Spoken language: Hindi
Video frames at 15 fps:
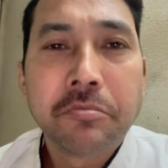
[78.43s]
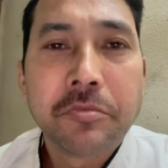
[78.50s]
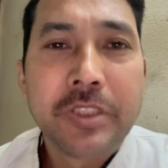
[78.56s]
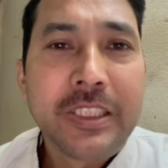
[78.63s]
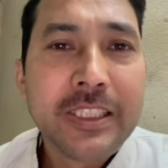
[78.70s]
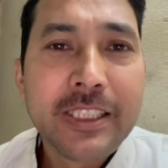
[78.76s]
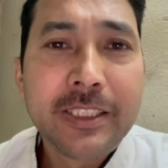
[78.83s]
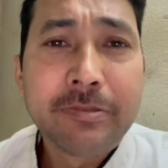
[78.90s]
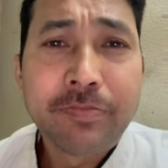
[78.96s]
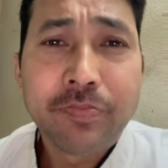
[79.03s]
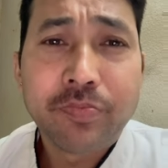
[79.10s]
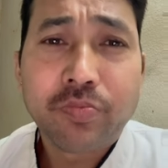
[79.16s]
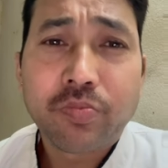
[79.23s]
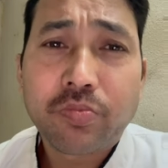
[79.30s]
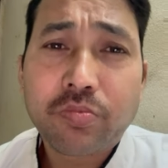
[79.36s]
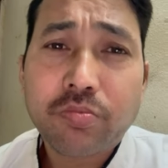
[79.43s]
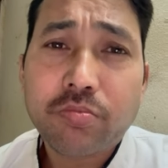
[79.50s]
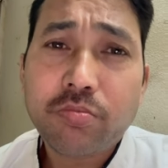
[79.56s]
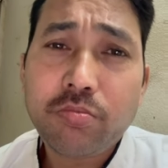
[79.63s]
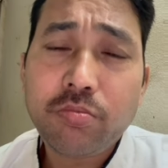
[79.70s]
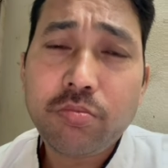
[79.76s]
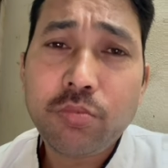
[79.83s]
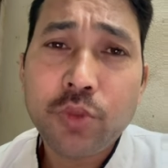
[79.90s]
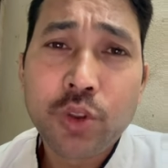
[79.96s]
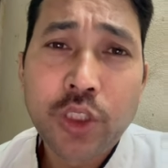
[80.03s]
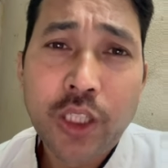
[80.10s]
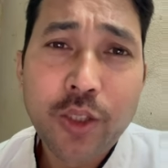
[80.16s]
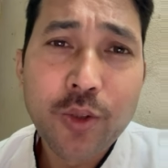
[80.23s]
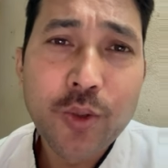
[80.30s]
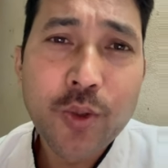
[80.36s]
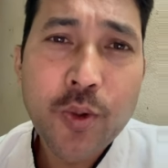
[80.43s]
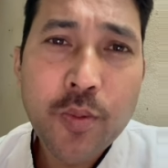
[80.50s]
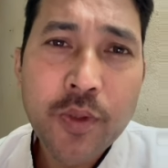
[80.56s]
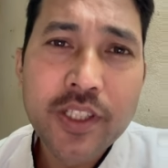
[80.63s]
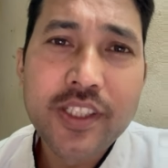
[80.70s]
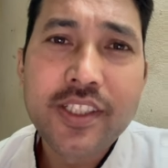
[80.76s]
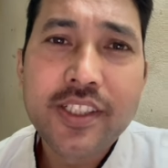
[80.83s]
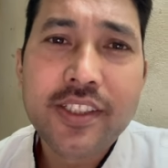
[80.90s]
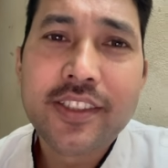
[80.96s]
ठीक है थैंक यू सो मच